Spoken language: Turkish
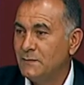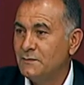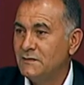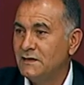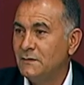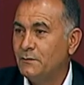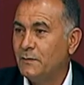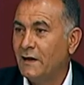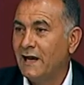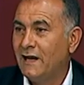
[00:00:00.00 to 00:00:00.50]

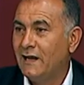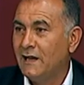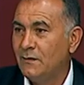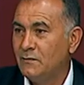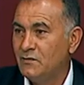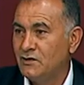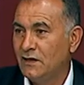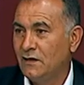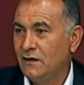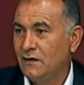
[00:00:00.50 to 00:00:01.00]
Hepsini
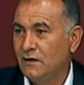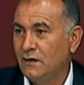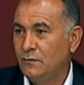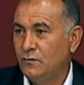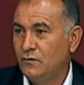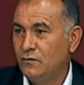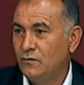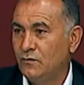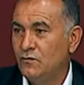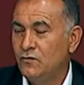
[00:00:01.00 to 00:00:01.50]
paralel bir
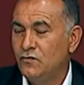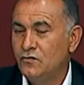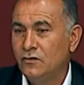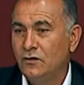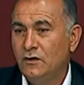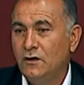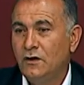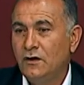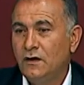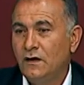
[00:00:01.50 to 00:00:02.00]
şekilde büyütmüş.
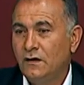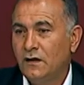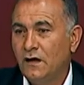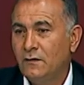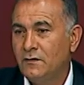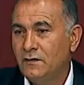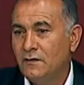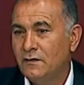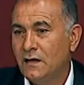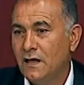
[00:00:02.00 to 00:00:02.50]
Hı hı.
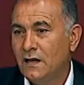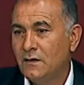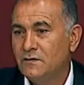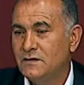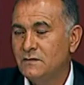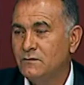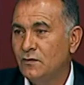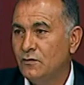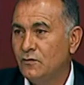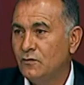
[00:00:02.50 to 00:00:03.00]
Tabii ki yani
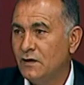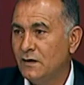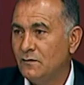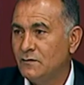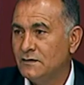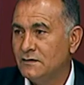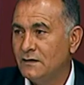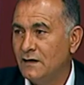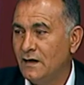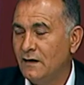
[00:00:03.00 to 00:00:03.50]
bizim de
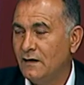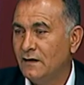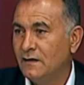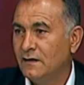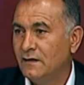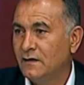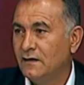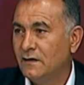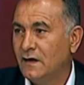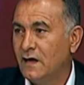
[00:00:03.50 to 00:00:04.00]
ülkemizde
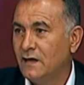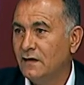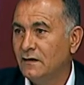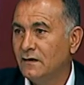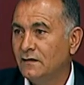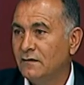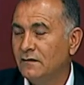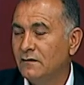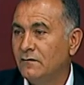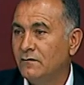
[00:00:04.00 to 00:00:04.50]
e,
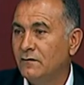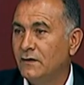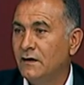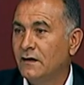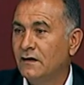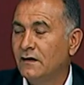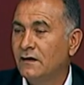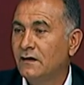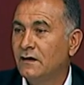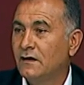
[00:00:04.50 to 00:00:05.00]
gıdanın
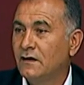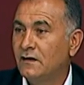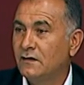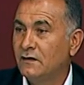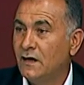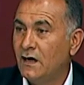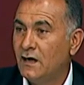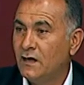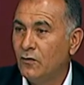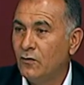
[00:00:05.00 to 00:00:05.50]
ve
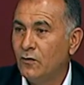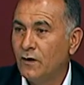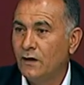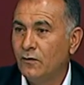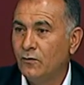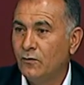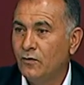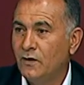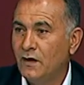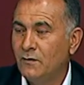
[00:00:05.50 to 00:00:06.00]
gıdaya
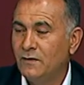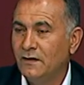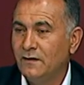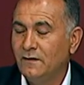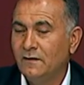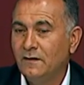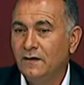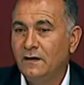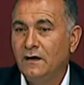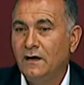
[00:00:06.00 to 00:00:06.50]
olan
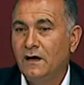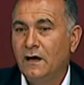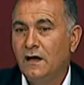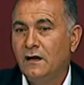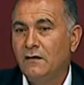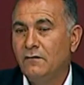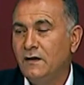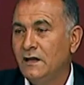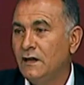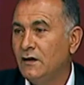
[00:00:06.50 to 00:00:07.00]
önemin
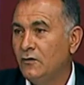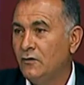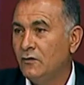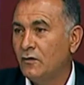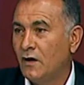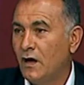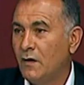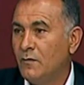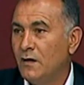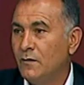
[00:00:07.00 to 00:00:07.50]
hani
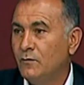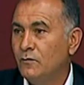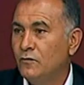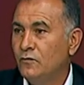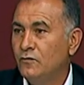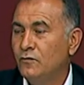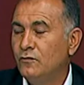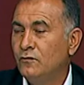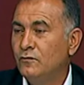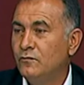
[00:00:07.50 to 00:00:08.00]
veriliyor ama
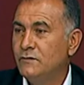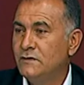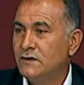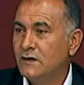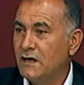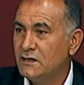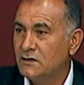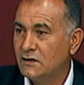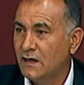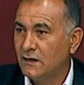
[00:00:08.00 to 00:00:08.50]
bunun
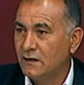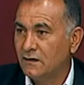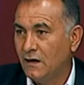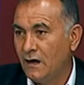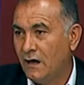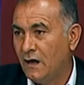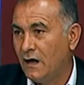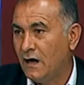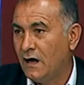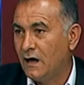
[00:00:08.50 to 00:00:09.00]
birkaç kat
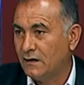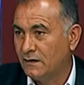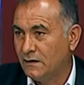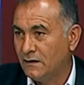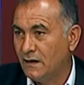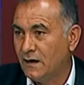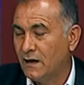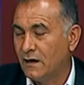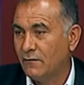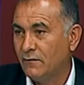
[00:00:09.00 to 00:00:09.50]
daha
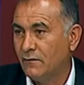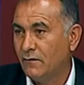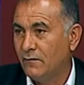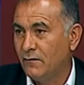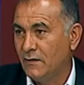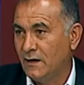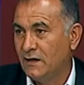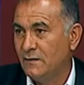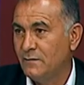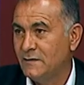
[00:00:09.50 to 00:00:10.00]
artılarak
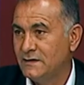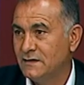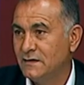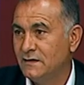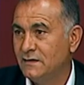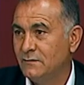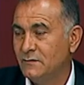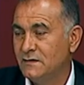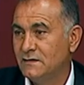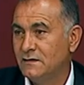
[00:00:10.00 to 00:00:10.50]

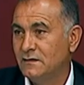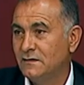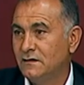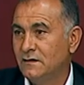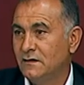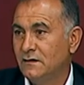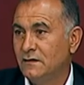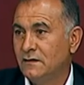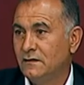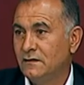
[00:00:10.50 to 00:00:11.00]
verilmesini biz
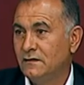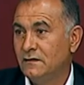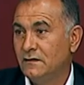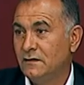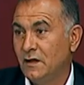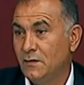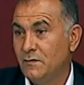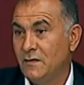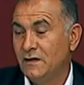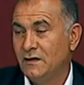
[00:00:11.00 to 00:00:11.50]
e,
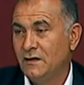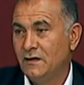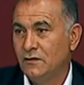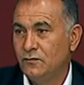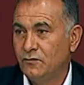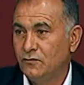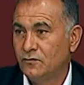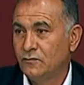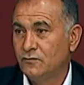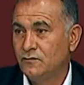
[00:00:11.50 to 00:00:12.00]
temenni
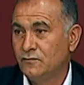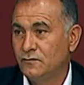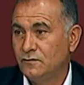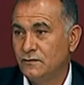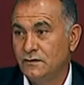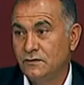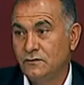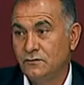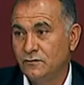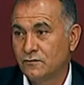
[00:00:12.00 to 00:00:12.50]
ediyoruz,
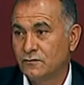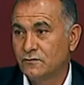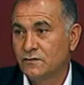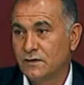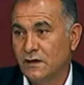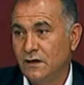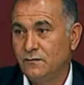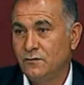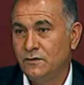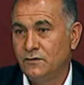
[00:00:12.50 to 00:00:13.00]
istiyoruz,
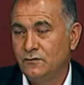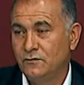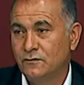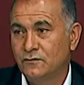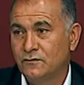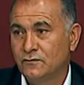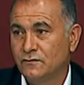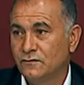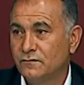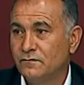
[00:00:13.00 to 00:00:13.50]
talep
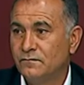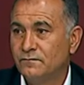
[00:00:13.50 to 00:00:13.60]
ediyoruz.